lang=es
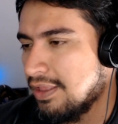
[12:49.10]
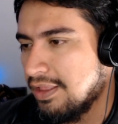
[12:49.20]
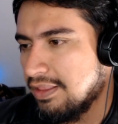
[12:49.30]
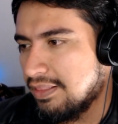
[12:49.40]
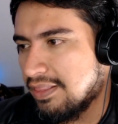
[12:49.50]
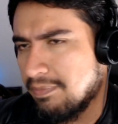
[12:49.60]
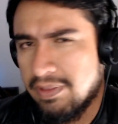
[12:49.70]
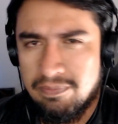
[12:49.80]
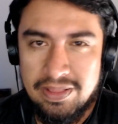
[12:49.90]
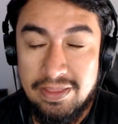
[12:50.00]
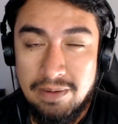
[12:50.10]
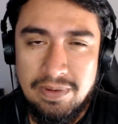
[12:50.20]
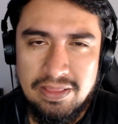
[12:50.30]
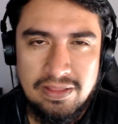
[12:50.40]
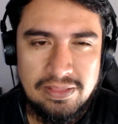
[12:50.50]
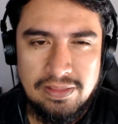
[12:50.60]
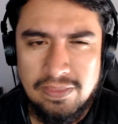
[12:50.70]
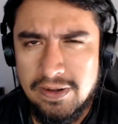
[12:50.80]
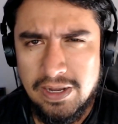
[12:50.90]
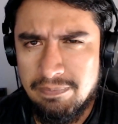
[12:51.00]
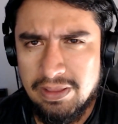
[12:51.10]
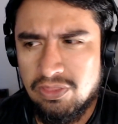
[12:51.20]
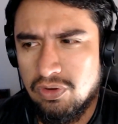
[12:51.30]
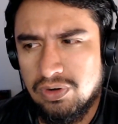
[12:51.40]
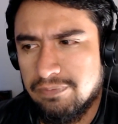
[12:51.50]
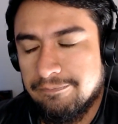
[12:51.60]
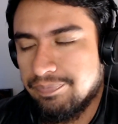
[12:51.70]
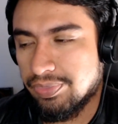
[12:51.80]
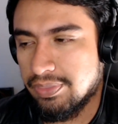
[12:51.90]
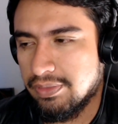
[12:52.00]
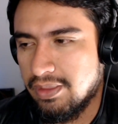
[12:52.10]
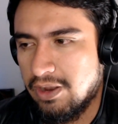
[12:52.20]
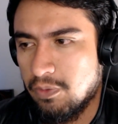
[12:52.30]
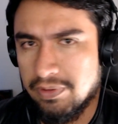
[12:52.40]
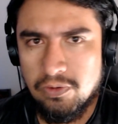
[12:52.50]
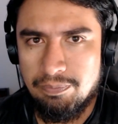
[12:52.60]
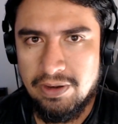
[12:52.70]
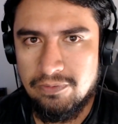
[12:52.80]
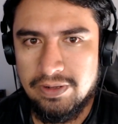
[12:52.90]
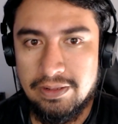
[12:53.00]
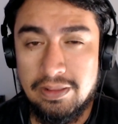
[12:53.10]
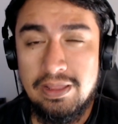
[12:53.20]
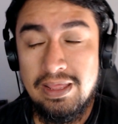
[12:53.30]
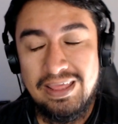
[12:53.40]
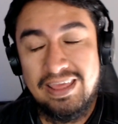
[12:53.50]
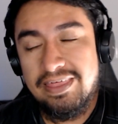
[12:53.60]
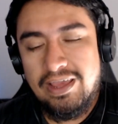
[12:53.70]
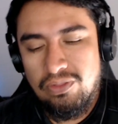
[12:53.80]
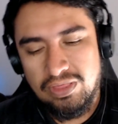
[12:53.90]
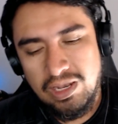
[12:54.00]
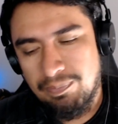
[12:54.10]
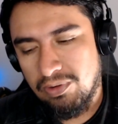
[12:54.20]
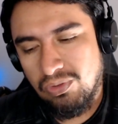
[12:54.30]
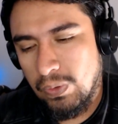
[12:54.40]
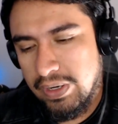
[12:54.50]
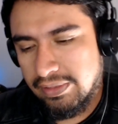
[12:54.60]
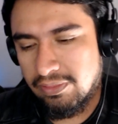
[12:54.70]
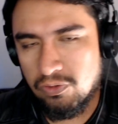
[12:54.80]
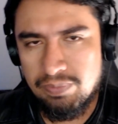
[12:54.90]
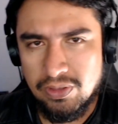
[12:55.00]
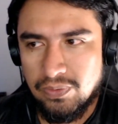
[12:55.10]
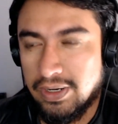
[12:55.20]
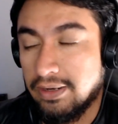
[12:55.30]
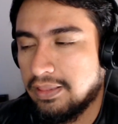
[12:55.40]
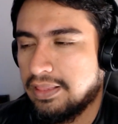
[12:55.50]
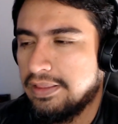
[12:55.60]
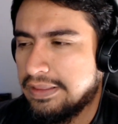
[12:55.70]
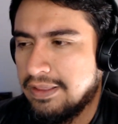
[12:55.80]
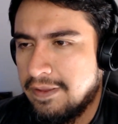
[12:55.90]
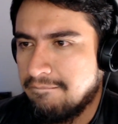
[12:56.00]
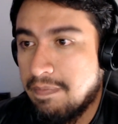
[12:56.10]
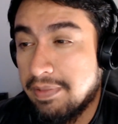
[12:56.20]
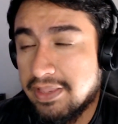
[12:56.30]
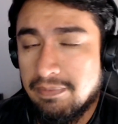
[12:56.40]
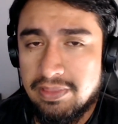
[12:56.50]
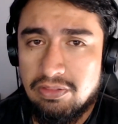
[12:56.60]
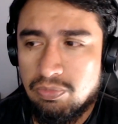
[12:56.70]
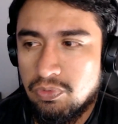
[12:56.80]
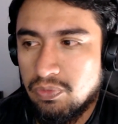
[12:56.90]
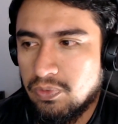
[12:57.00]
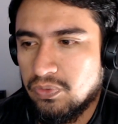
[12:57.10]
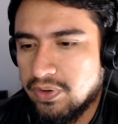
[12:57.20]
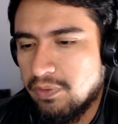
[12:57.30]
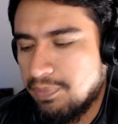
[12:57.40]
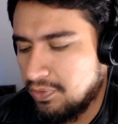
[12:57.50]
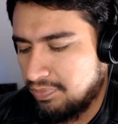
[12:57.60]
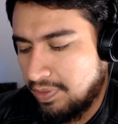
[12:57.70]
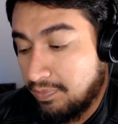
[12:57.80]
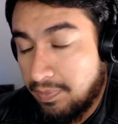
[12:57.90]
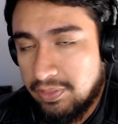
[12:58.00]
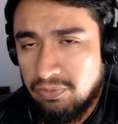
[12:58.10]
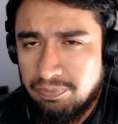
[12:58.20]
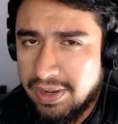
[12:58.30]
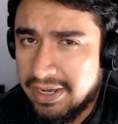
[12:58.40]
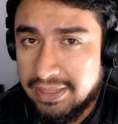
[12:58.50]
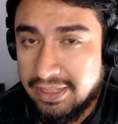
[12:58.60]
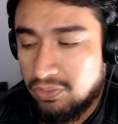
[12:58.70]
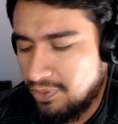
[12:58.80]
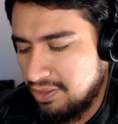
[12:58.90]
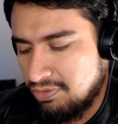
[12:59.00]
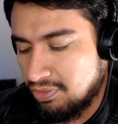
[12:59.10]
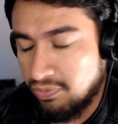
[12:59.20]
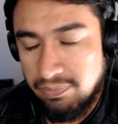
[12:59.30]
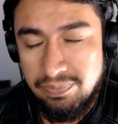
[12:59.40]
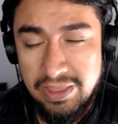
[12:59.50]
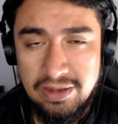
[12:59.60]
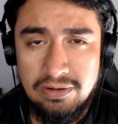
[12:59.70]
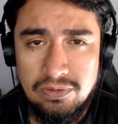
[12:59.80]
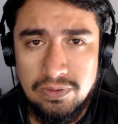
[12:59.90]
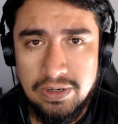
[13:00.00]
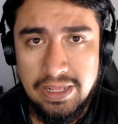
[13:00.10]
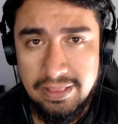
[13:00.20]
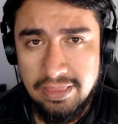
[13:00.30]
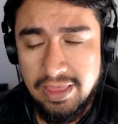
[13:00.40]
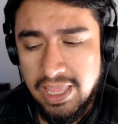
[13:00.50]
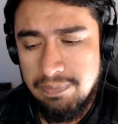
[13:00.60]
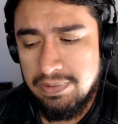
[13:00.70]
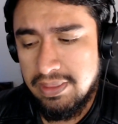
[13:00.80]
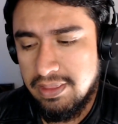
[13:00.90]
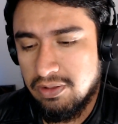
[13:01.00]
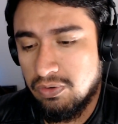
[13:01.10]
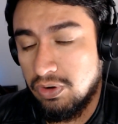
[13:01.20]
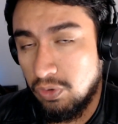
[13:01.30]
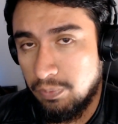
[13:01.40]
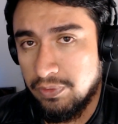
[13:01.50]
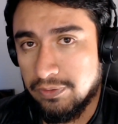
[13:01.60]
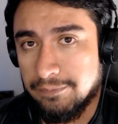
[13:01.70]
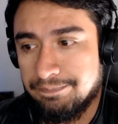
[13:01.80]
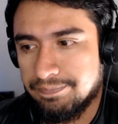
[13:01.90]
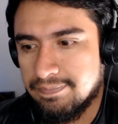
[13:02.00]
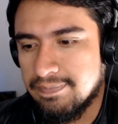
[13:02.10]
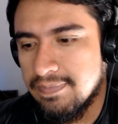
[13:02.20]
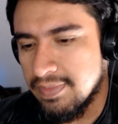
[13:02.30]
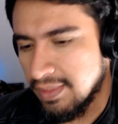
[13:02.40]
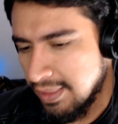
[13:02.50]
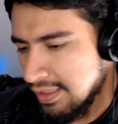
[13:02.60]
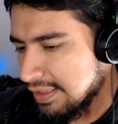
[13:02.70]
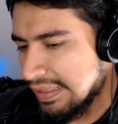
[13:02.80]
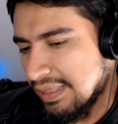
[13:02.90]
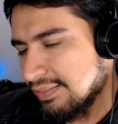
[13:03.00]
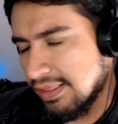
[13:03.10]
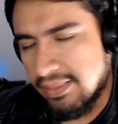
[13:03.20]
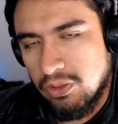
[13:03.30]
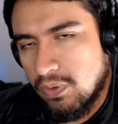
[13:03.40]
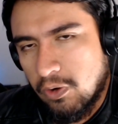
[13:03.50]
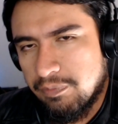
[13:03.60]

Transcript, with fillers: Si sí me metiera más a, hacer animación, algo más complejo que he llegado a hacer, pero solo ejercicios personales. Me metería más a estos nuevos motores, Pero de momento para arquitectura yo estoy bien con Enscape y con Lumion. D5 hago mis